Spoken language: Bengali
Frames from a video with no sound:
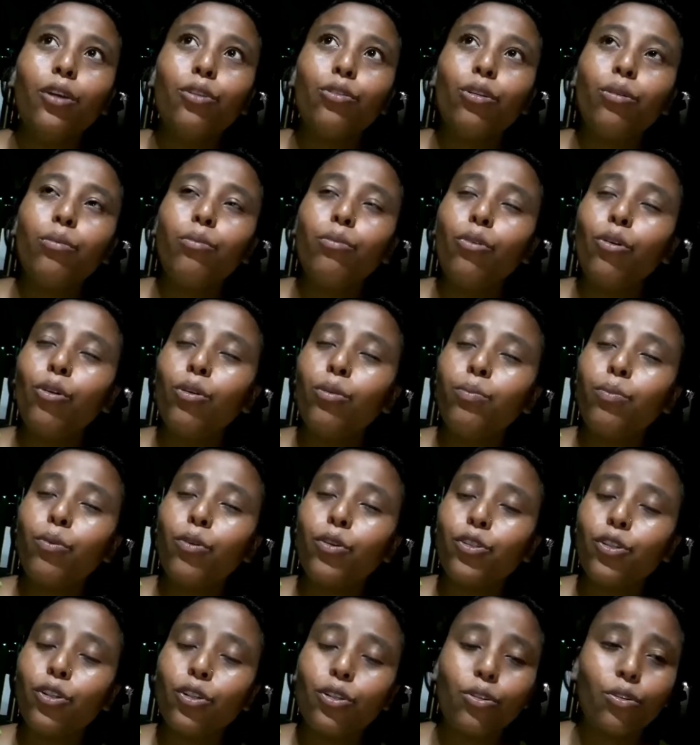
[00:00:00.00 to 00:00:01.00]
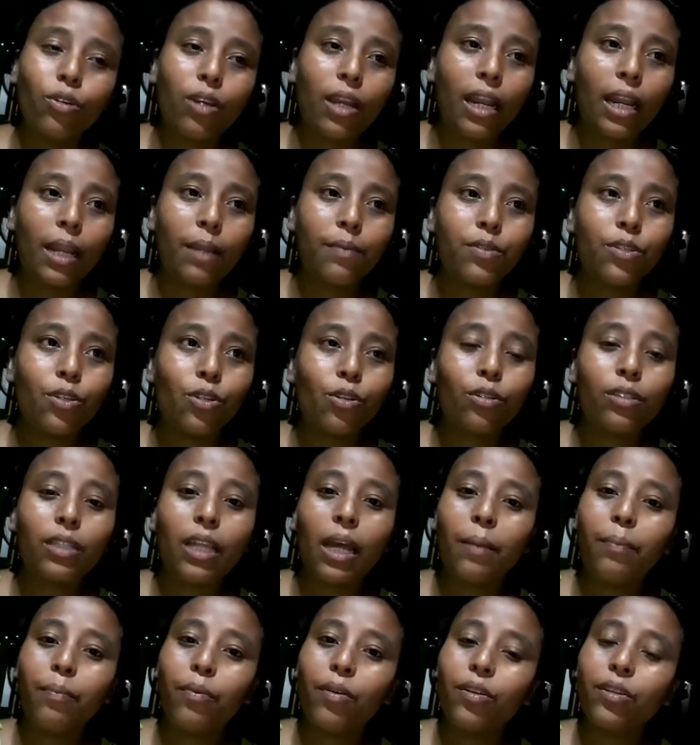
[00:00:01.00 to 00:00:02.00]
তো মন প্রচণ্ড খারাপ ছিল
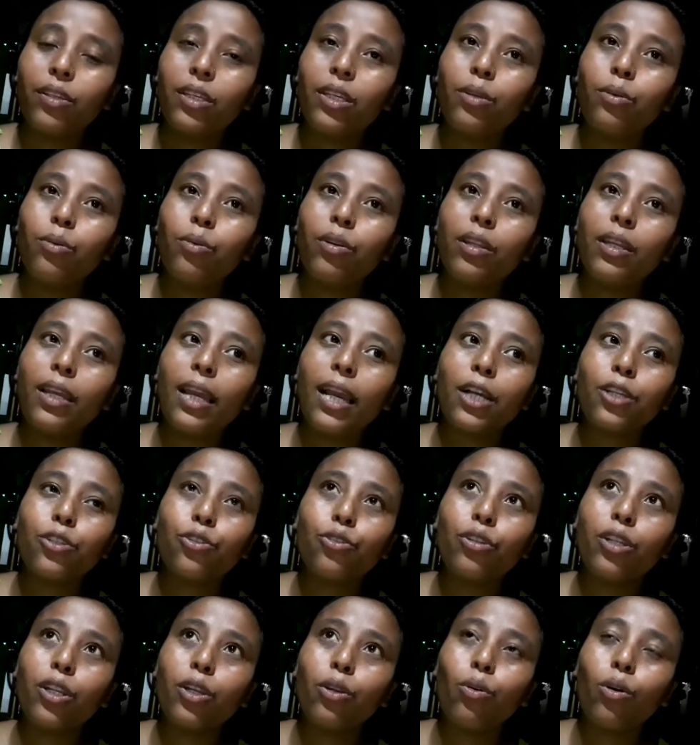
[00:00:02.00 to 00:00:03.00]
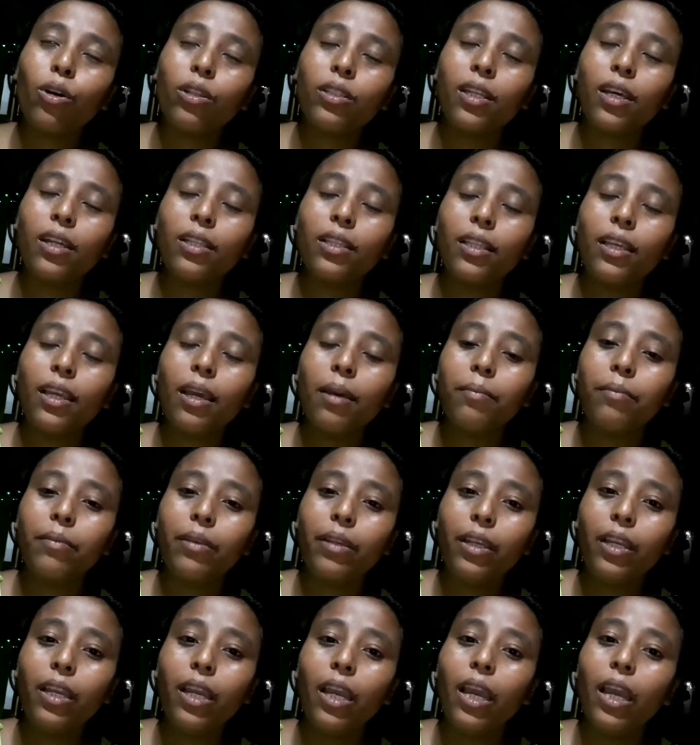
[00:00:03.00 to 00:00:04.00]
তারপর কি করি একজনের কথাতে
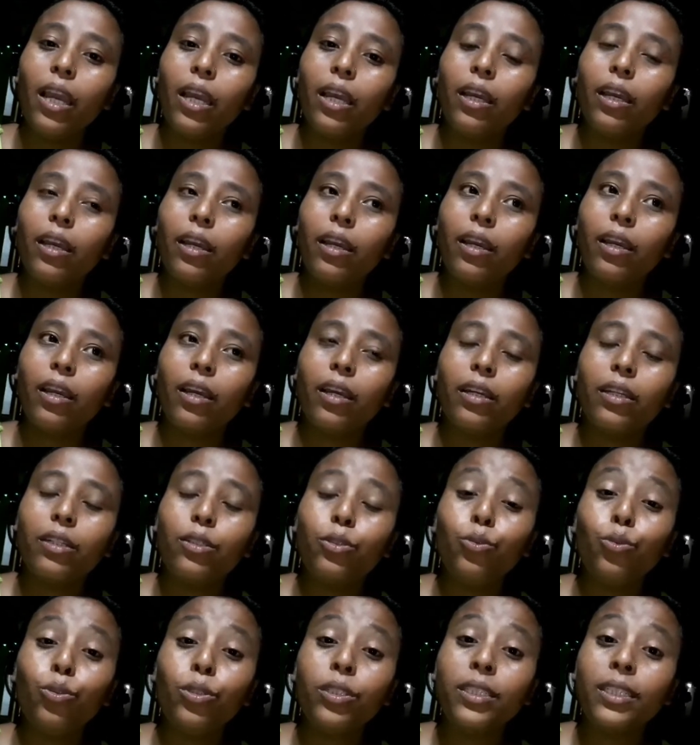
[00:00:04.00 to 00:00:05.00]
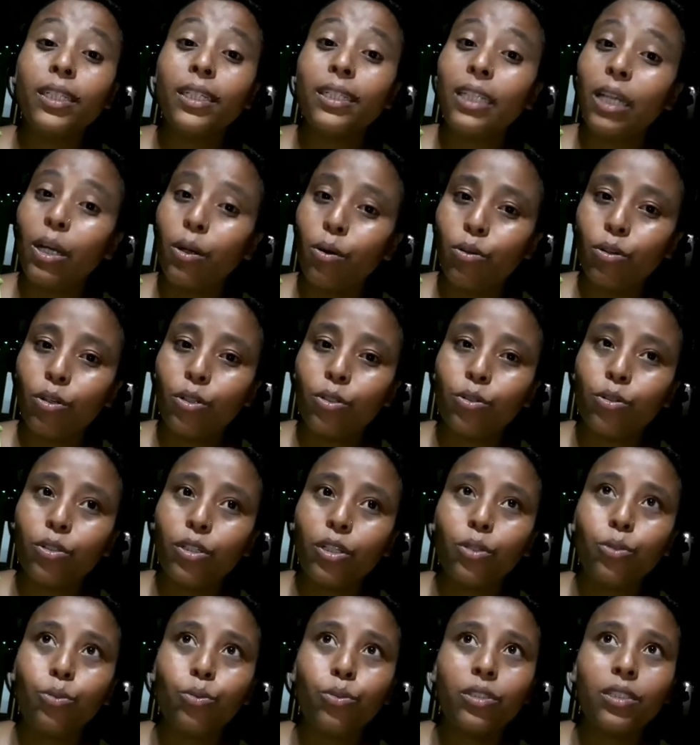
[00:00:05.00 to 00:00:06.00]
আমি টুইটার ডাউনলোড
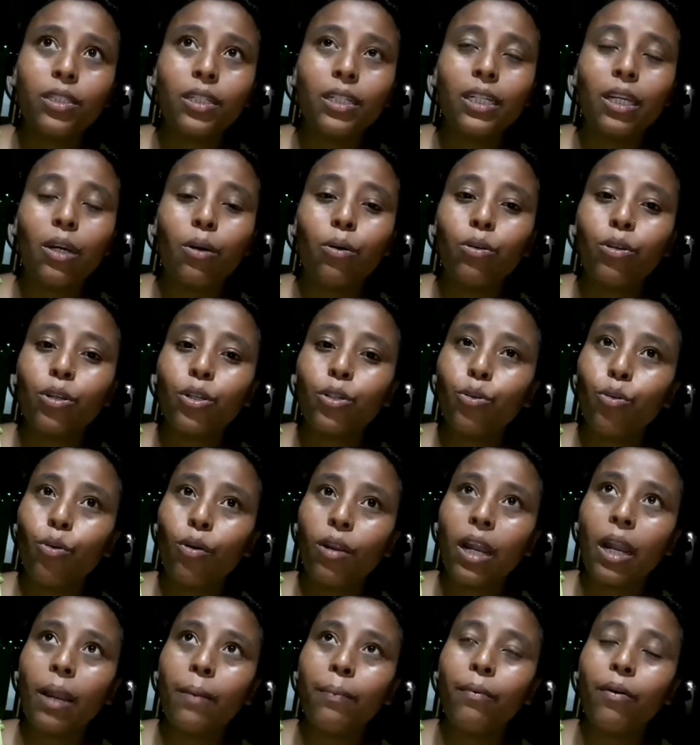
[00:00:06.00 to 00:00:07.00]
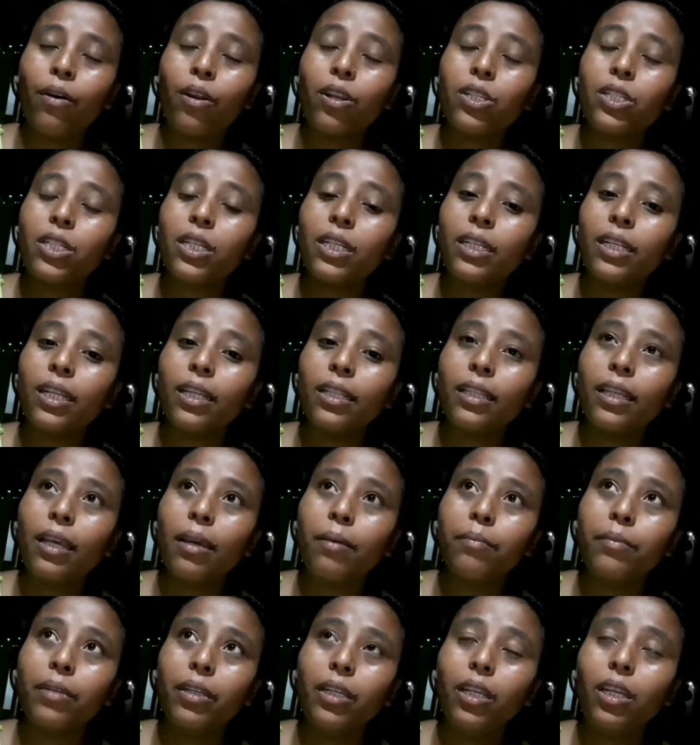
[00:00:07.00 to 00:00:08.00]
করি টুইটার ডাউনলোড করার পর সেটাতে
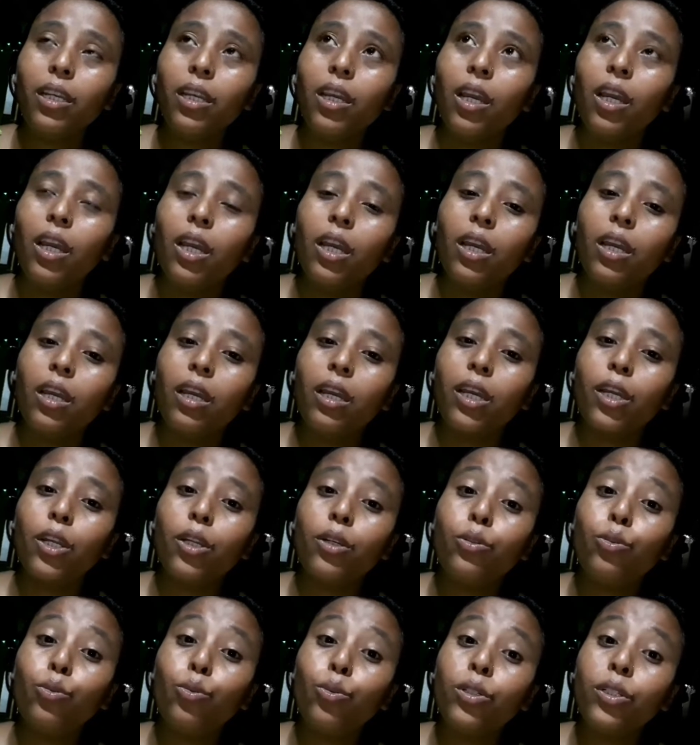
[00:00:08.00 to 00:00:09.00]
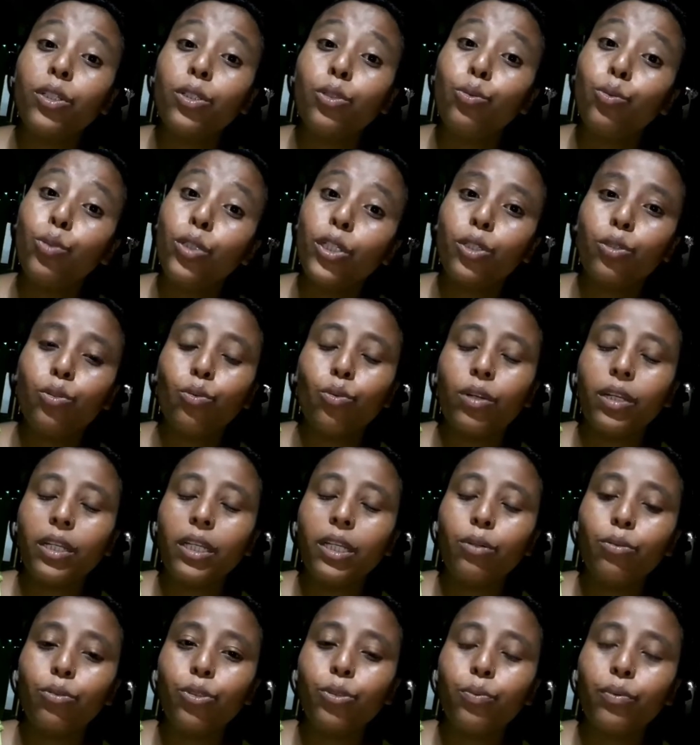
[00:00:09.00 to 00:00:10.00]
আমি টুইট টুইট করি
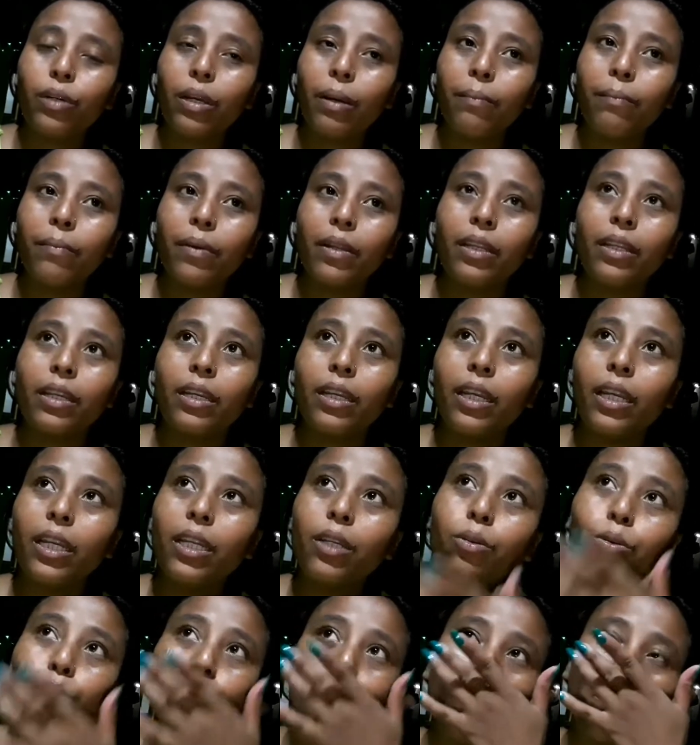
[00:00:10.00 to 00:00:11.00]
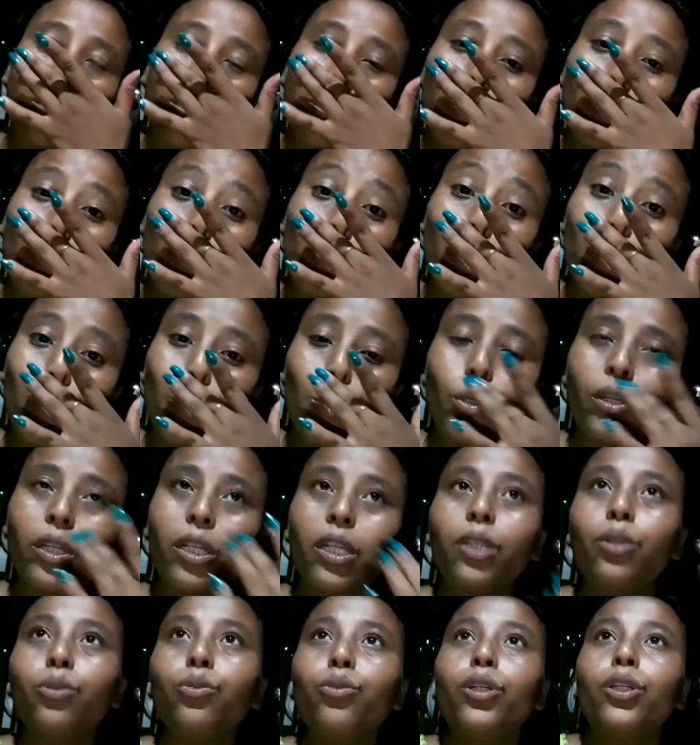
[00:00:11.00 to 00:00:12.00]
ইউটিউব কোম্পানিকে ইউটিউবকে টুইট
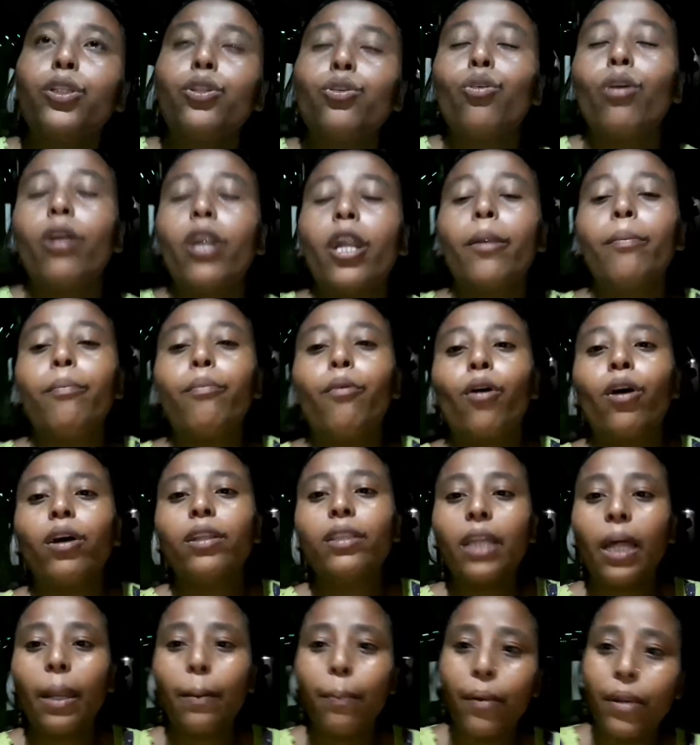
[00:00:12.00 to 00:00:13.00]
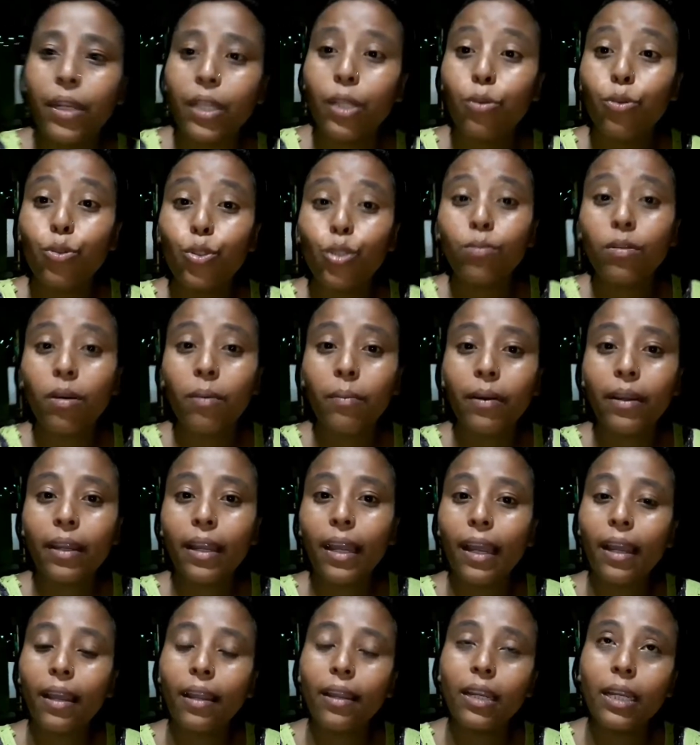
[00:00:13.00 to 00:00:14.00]
করি টুইট করার পর তারপর ইউটিউব
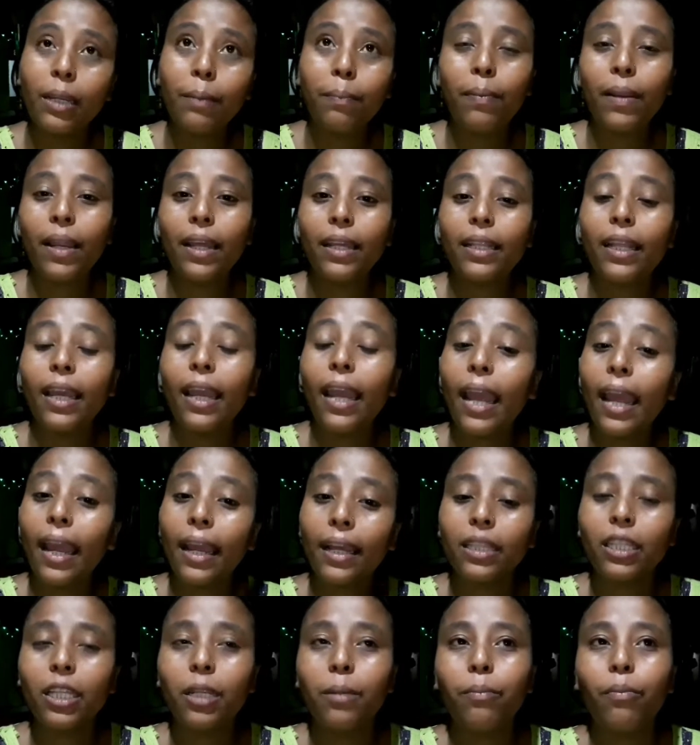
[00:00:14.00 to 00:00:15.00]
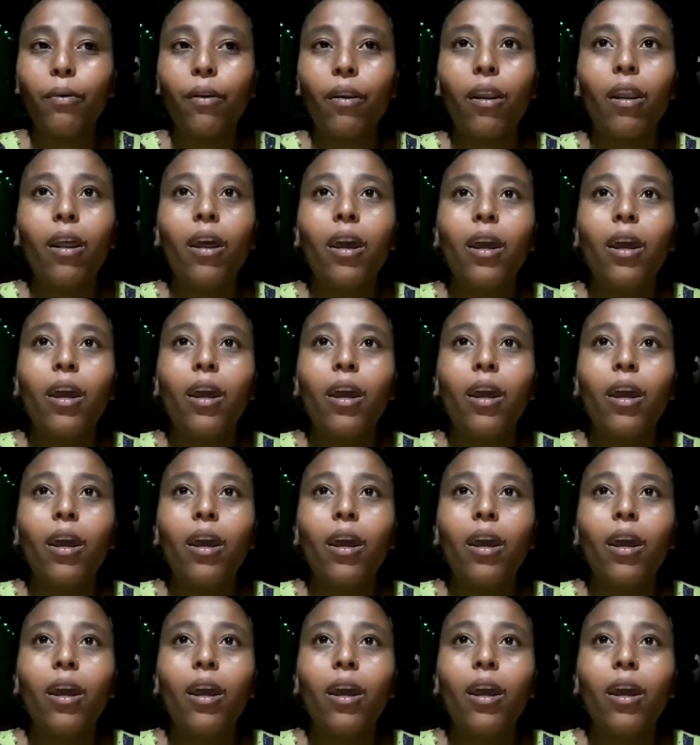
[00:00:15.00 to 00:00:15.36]
আমাকে রিপ্লাই দেয় একদিন পর